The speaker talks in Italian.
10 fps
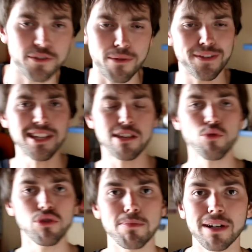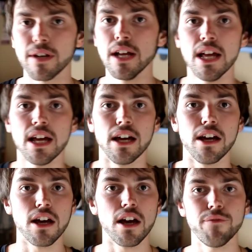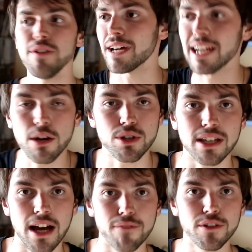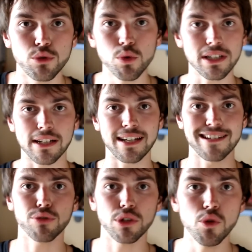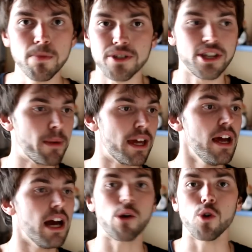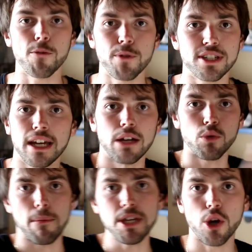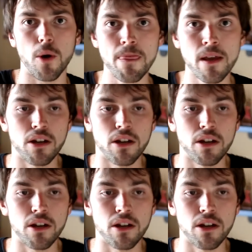Insomma, venite tutti per eh, vivere anche questa avventura del casato dei lupi insieme a quello che può essere un amico,